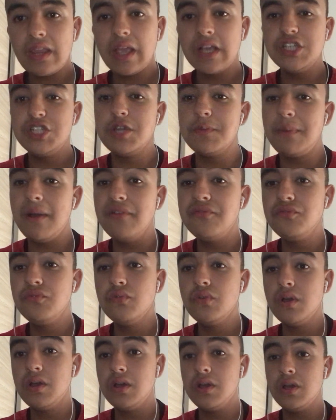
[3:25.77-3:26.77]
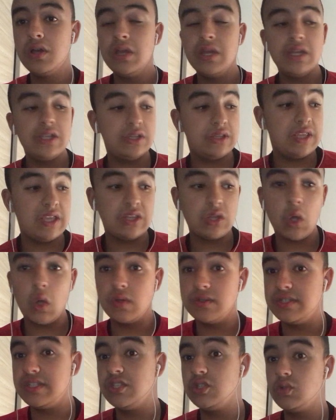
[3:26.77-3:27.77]
J'ai pas vu euh, des
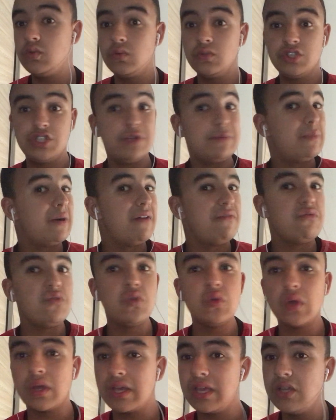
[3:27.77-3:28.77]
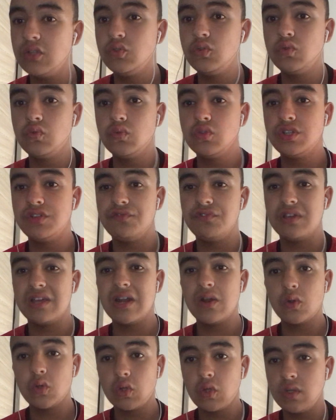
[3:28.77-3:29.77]
transitions, j'ai pas vu rien du tout. J'ai vu
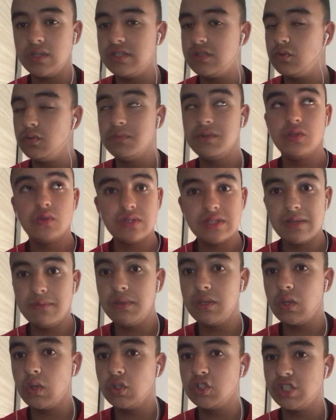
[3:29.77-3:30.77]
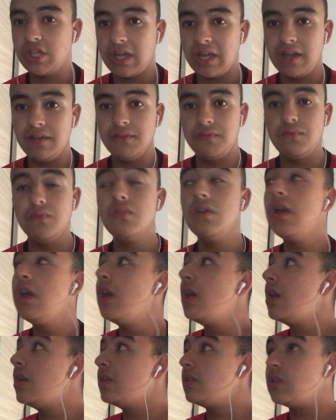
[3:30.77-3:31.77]
quelques transitions, mais deuxième mi-temps, j'ai rien vu.
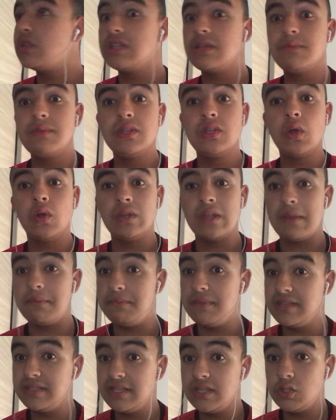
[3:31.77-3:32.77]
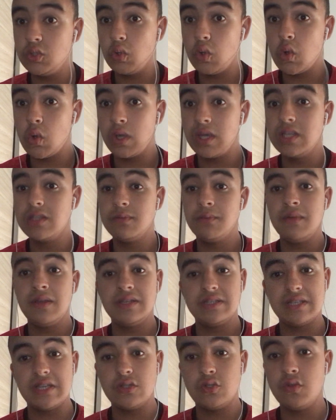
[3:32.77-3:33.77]
Deuxième mi-temps, on a baissé sur le rythme,
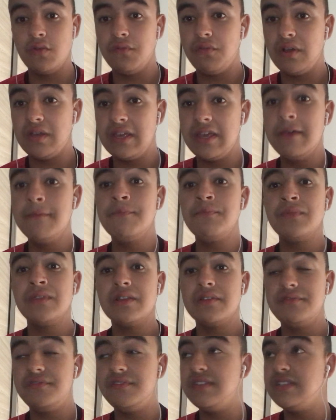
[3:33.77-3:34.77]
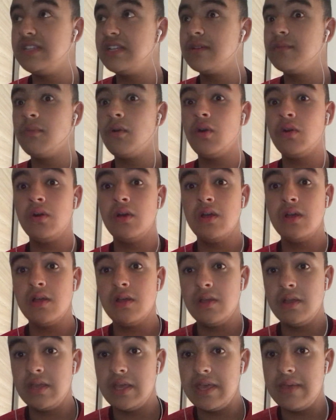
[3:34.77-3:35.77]
ça se voyait. Physiquement
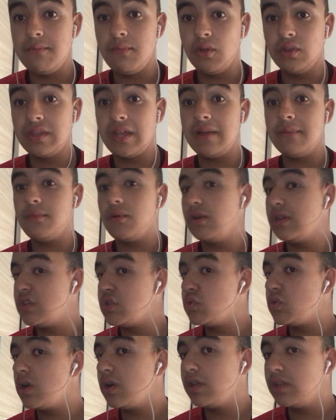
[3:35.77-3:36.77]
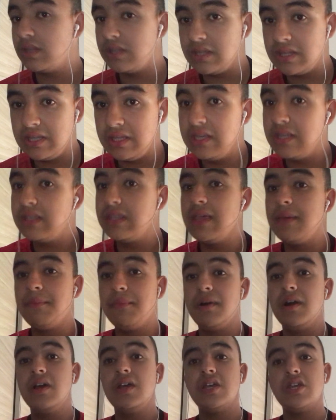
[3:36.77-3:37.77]
et mentalement, les joueurs n'y étaient
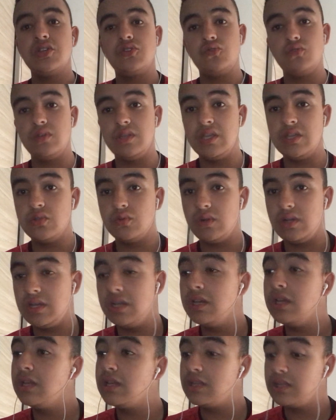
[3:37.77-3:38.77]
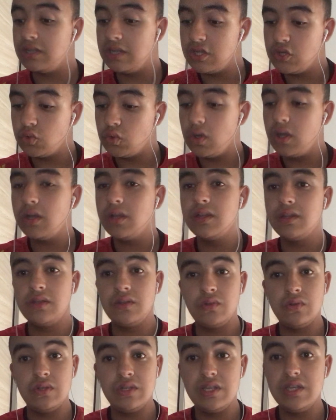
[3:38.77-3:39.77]
pas. Et je suis désolé, les joueurs
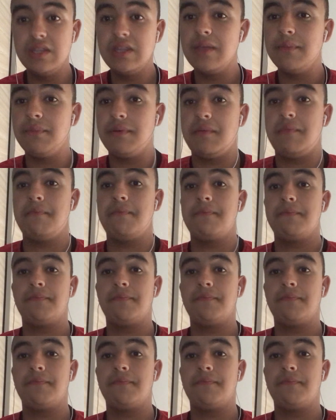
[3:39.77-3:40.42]
n'y étaient pas.